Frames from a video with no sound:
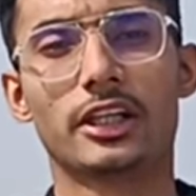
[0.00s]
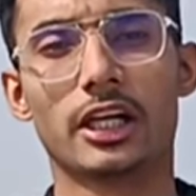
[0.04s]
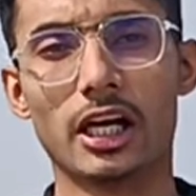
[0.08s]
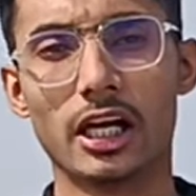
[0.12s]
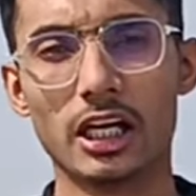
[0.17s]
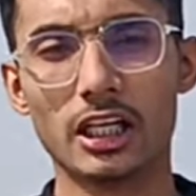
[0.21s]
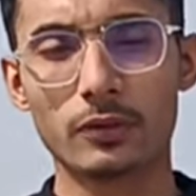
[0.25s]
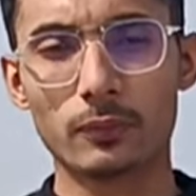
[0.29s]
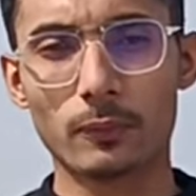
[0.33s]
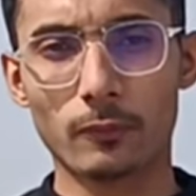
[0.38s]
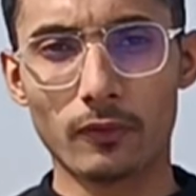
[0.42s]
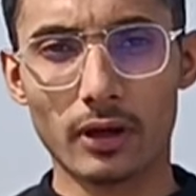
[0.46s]

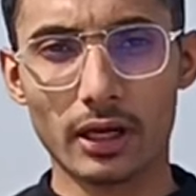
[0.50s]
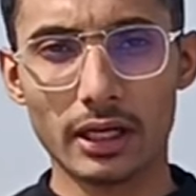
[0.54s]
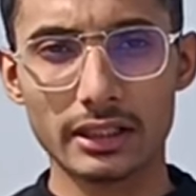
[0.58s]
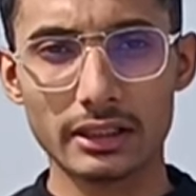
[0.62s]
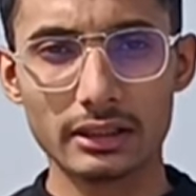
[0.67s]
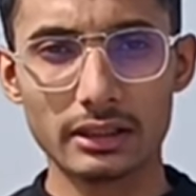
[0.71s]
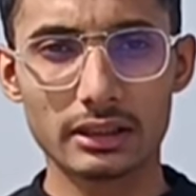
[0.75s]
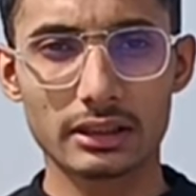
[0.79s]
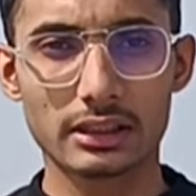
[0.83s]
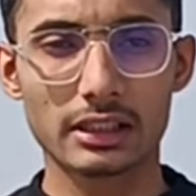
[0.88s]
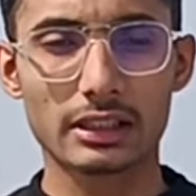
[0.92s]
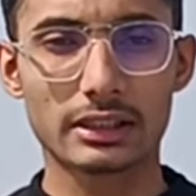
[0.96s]
थर्ड
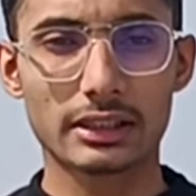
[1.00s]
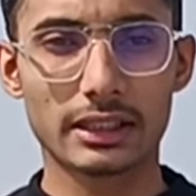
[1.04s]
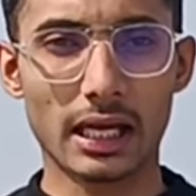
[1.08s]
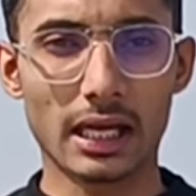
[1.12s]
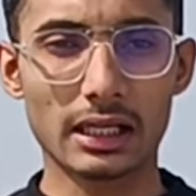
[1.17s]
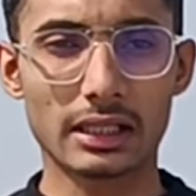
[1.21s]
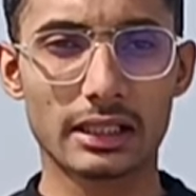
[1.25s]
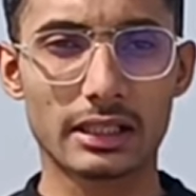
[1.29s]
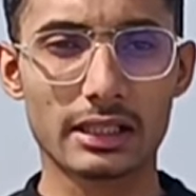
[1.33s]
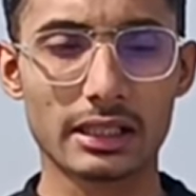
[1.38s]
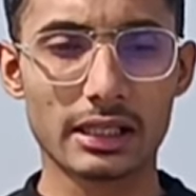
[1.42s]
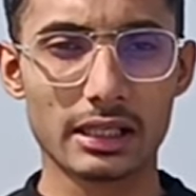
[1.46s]
पॉइंट कि
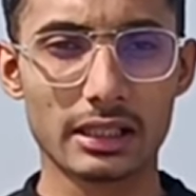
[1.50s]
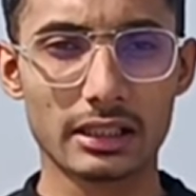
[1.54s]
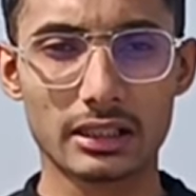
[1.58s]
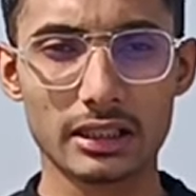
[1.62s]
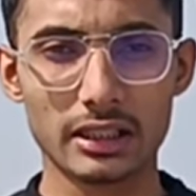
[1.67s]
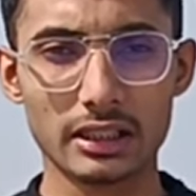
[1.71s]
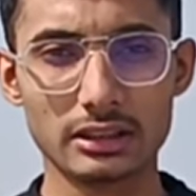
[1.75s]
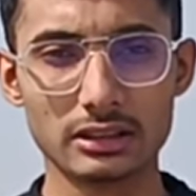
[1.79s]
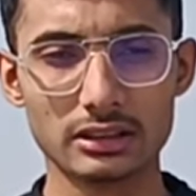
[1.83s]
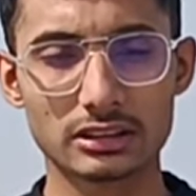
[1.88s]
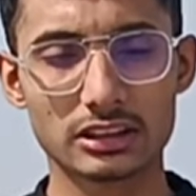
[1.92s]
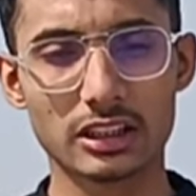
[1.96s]
क्या
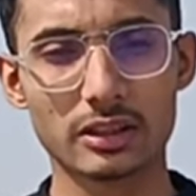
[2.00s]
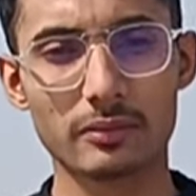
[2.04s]
क्रेटीन